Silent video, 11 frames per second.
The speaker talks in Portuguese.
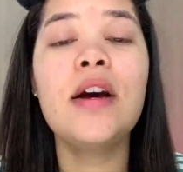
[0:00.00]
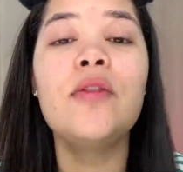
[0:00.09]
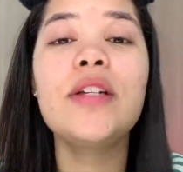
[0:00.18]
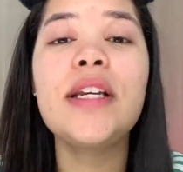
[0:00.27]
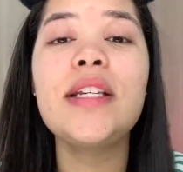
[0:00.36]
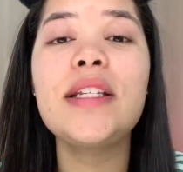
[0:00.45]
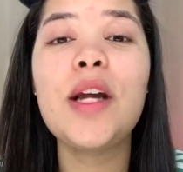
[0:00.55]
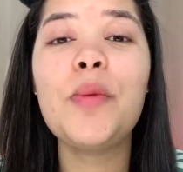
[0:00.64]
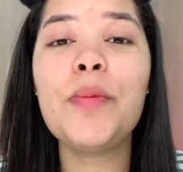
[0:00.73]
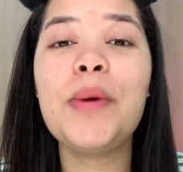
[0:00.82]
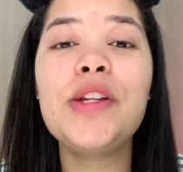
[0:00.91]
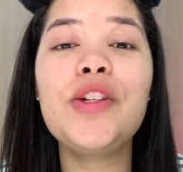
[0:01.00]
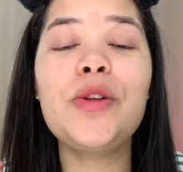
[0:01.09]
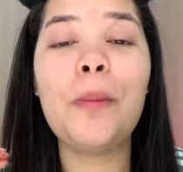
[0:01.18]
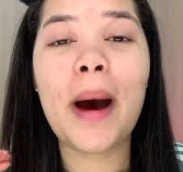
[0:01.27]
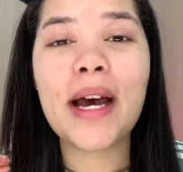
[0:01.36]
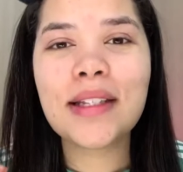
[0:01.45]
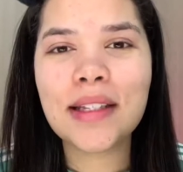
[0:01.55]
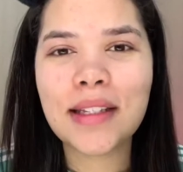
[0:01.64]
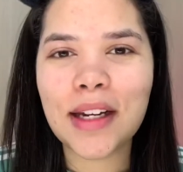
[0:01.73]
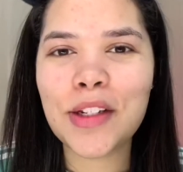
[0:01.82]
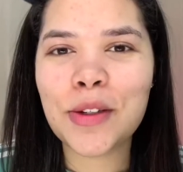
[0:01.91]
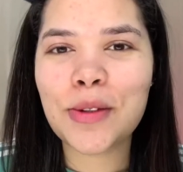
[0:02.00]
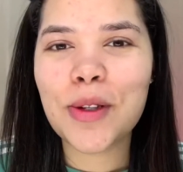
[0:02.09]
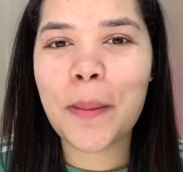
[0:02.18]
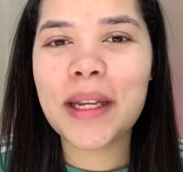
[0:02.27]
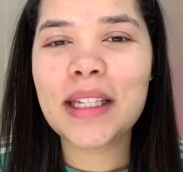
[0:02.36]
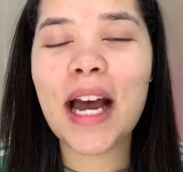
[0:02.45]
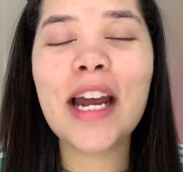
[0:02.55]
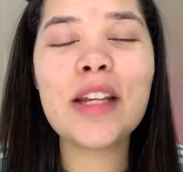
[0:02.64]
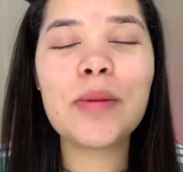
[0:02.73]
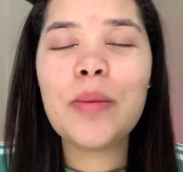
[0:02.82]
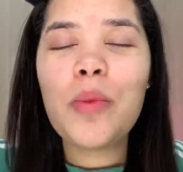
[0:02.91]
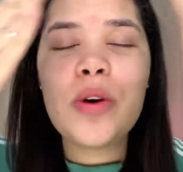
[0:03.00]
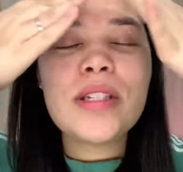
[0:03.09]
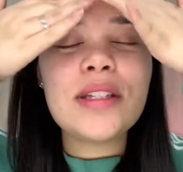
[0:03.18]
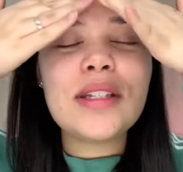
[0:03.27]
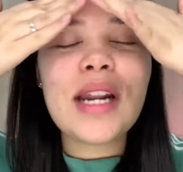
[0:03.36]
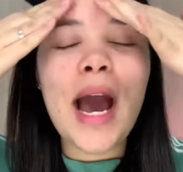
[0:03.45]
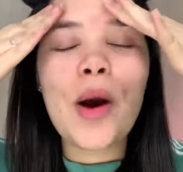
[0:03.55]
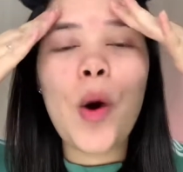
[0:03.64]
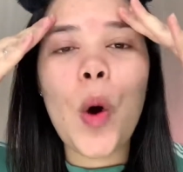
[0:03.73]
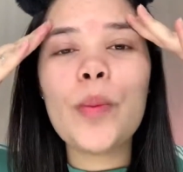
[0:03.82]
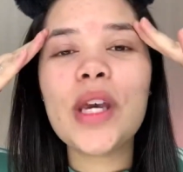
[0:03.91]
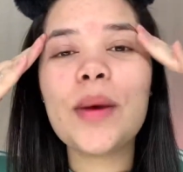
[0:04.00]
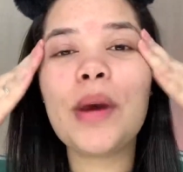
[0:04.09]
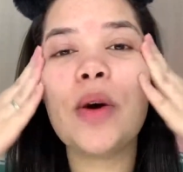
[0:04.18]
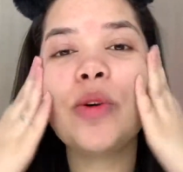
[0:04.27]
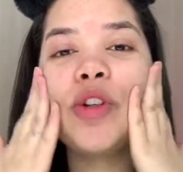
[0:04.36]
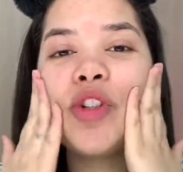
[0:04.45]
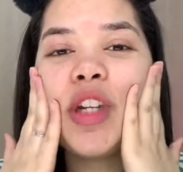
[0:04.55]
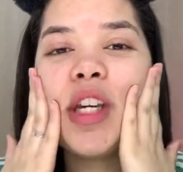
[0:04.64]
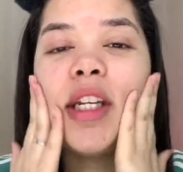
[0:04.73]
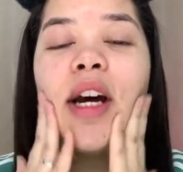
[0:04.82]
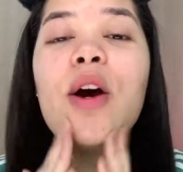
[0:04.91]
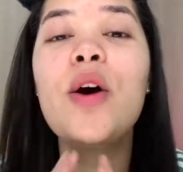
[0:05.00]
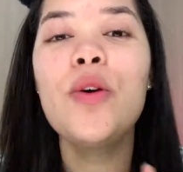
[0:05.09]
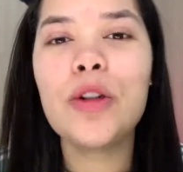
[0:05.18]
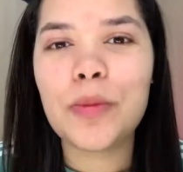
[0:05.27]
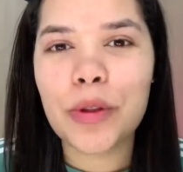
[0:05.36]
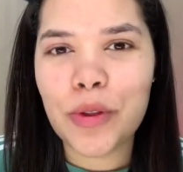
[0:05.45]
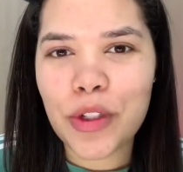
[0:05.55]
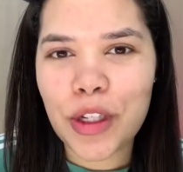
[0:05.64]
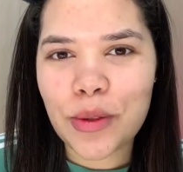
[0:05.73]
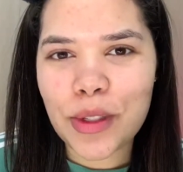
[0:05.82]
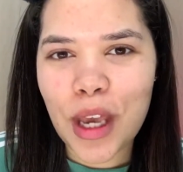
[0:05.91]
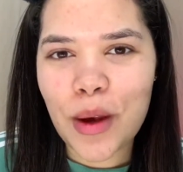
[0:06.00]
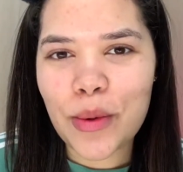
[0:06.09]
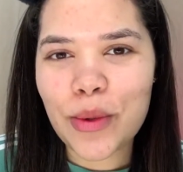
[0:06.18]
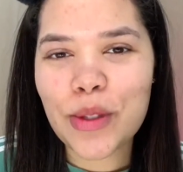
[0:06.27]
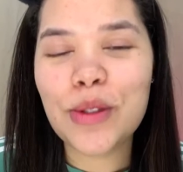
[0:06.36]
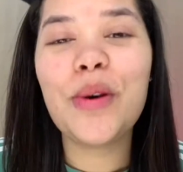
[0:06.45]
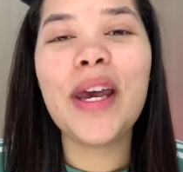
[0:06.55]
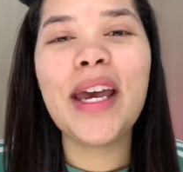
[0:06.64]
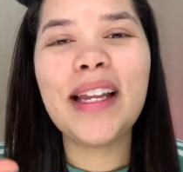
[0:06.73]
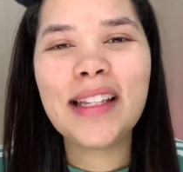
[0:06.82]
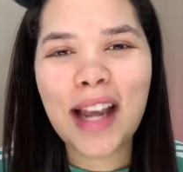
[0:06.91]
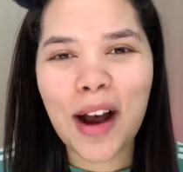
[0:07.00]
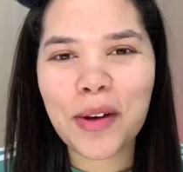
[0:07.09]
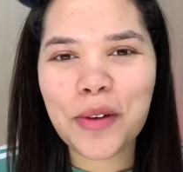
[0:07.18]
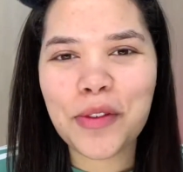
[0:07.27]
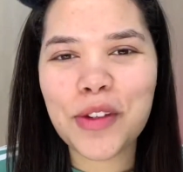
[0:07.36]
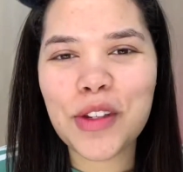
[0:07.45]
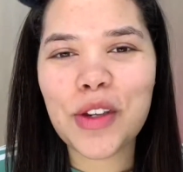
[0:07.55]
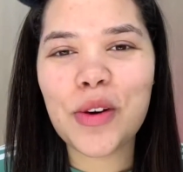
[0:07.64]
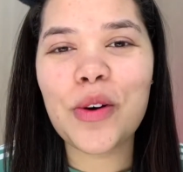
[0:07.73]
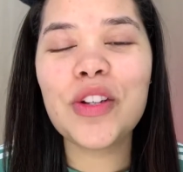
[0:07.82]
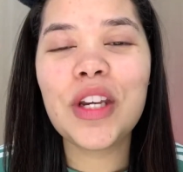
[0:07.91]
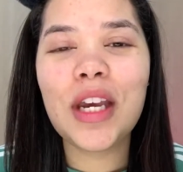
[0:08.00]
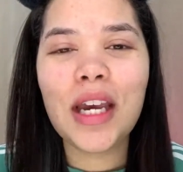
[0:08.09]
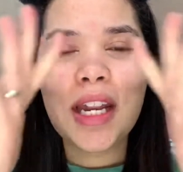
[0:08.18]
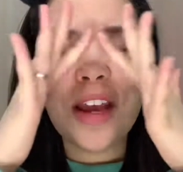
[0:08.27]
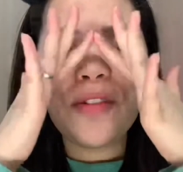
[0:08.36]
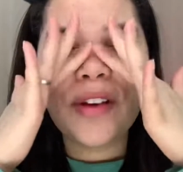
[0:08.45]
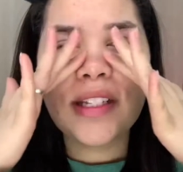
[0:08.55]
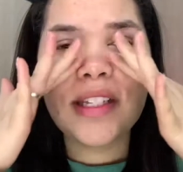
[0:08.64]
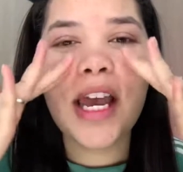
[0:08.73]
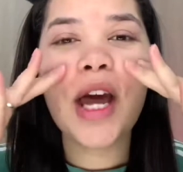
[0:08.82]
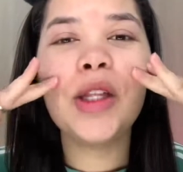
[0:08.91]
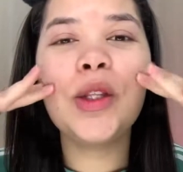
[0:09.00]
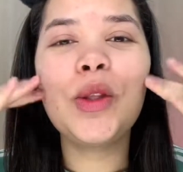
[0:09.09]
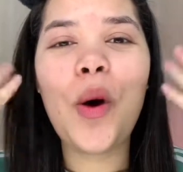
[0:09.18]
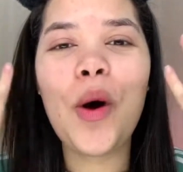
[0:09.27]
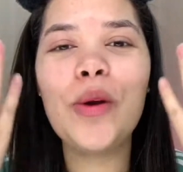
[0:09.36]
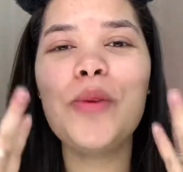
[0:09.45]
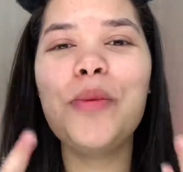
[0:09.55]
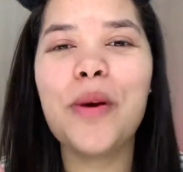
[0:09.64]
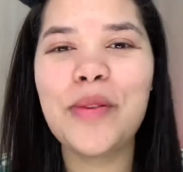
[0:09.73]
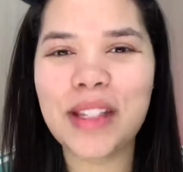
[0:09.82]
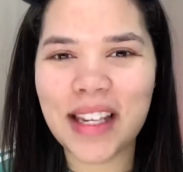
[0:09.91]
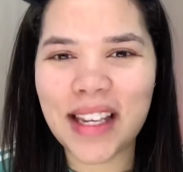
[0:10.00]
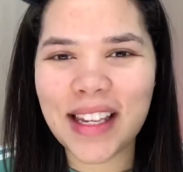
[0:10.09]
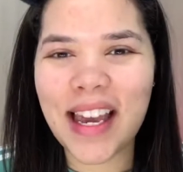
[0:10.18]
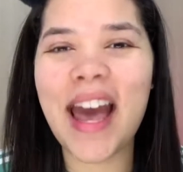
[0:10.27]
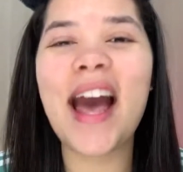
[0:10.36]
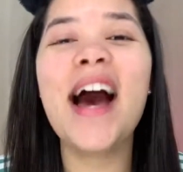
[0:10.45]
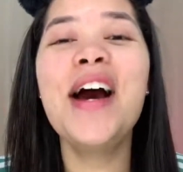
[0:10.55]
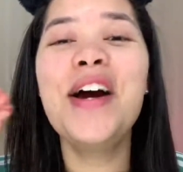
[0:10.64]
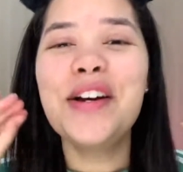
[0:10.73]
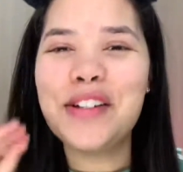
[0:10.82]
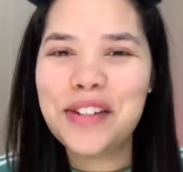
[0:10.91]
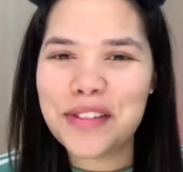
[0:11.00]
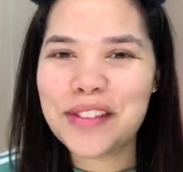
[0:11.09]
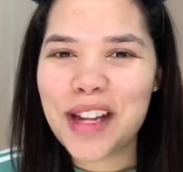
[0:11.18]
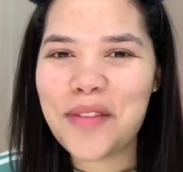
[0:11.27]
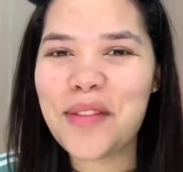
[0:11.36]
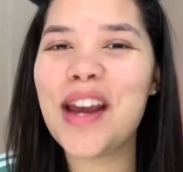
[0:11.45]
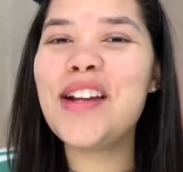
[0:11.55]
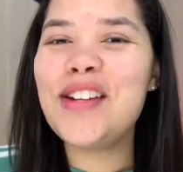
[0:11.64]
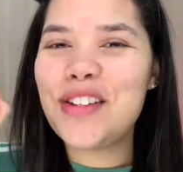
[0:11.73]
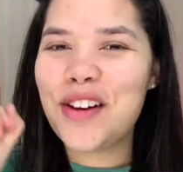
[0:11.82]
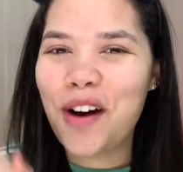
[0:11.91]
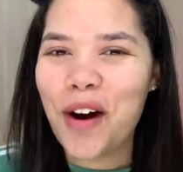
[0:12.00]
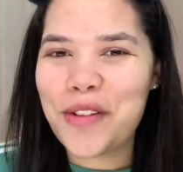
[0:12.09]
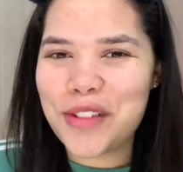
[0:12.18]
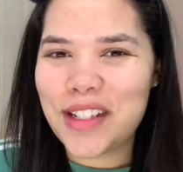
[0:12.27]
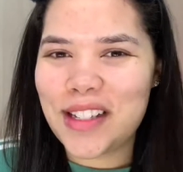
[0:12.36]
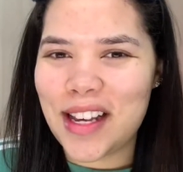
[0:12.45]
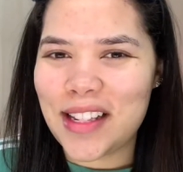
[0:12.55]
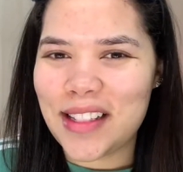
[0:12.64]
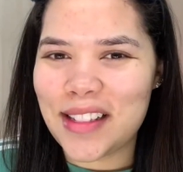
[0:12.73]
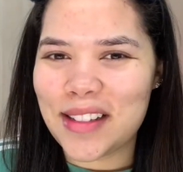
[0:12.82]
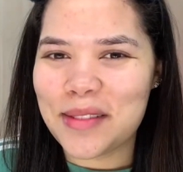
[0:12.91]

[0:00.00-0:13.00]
Vocês estão me pedindo bastante nos comentários para me mostrar como que é minha rotina, os produtinhos que eu uso e tal. No vídeo de hoje irei fazer todo o meu skincare juntamente com vocês.